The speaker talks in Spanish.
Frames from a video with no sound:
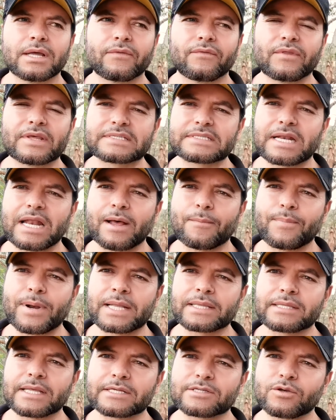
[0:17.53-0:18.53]
desde la
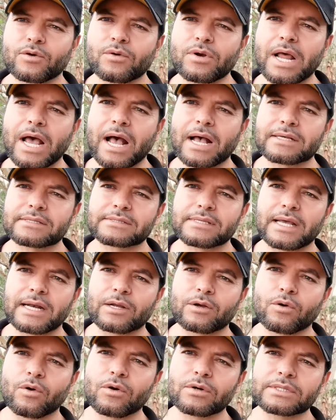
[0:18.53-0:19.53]
plantación hasta el
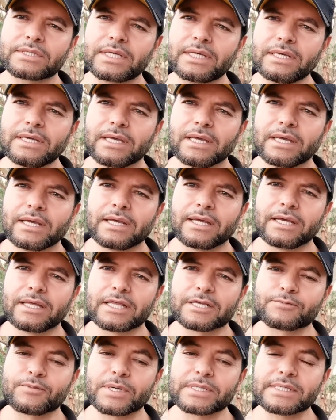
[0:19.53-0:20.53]
corte y
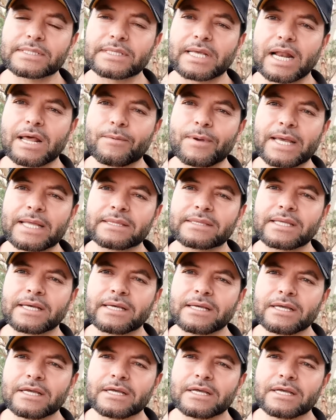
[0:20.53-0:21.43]
después hasta la venta.